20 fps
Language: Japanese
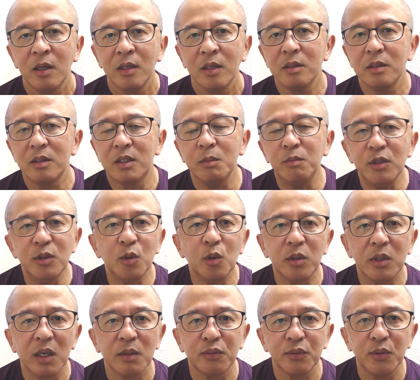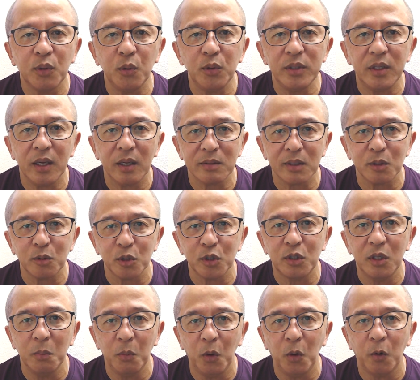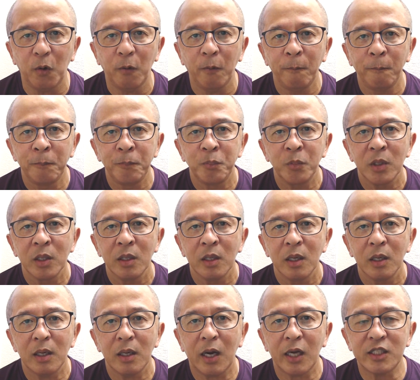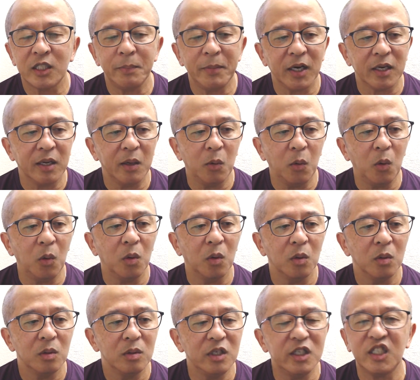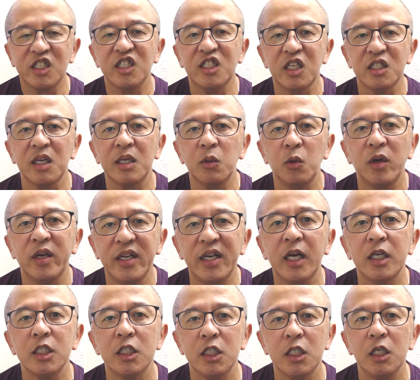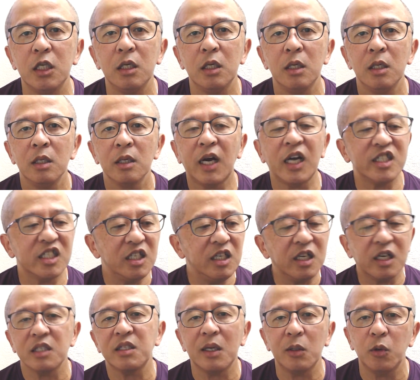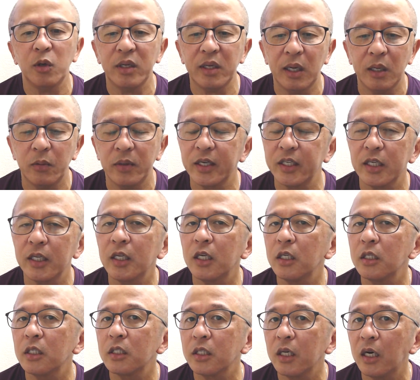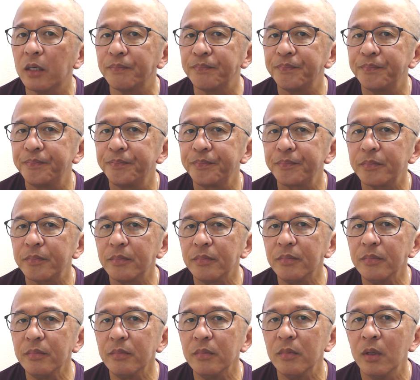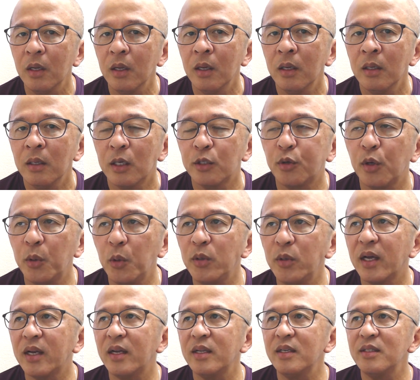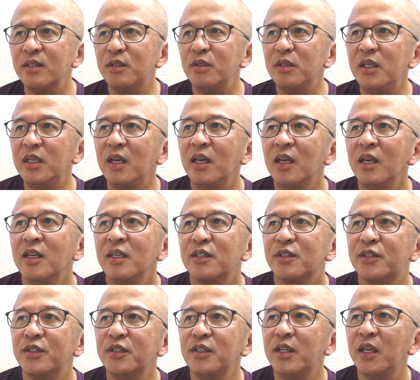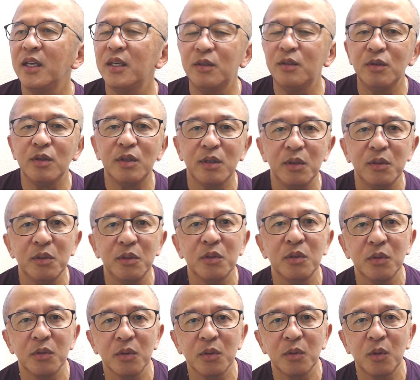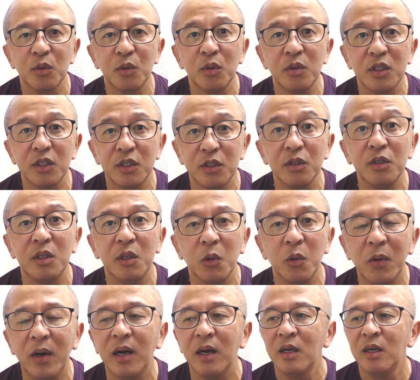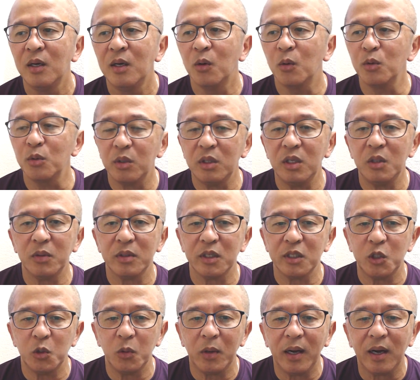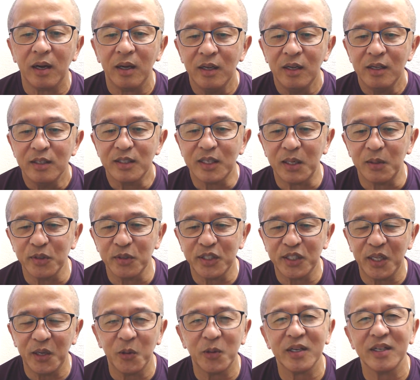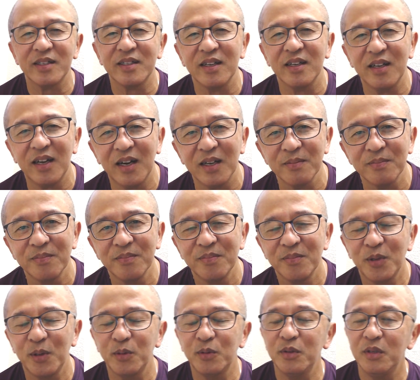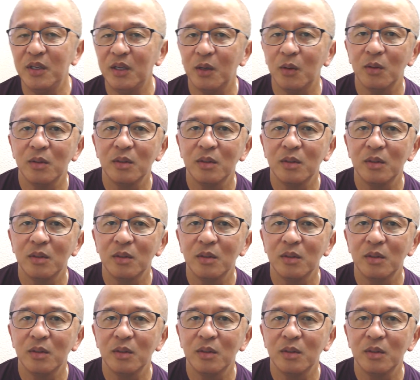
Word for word: 自分にとっては不本意であったとしても、勝ち負けを意識せざるを得ないし、勝ちに行かざるを得ないわけじゃないですか。それをやらずに済んでいるっていうことについては、本当に私は社労士でよかったな、というふうに